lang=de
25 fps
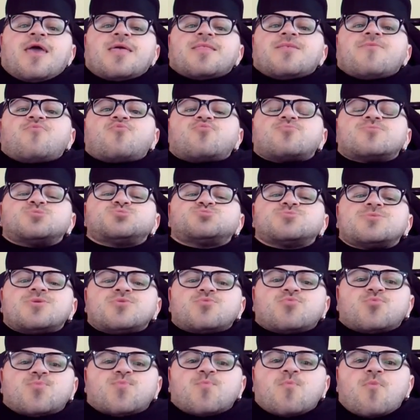Einen
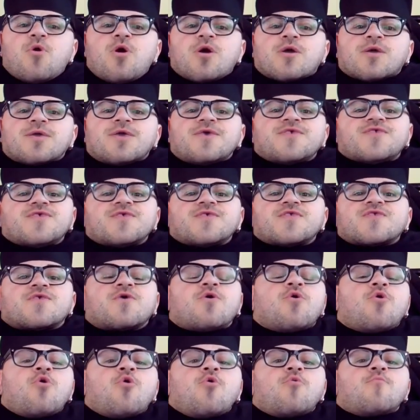wunderschönen guten Morgen. Es
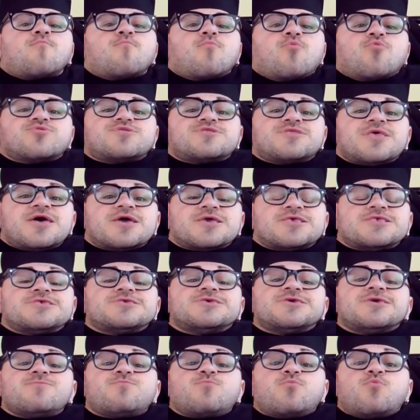ist Montag,
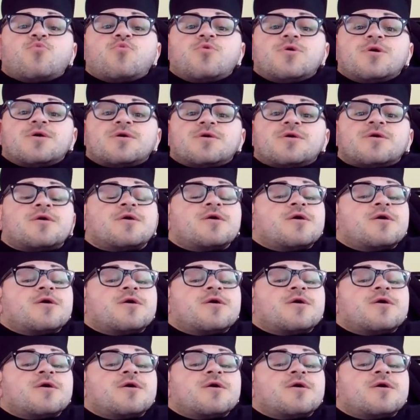7 Uhr.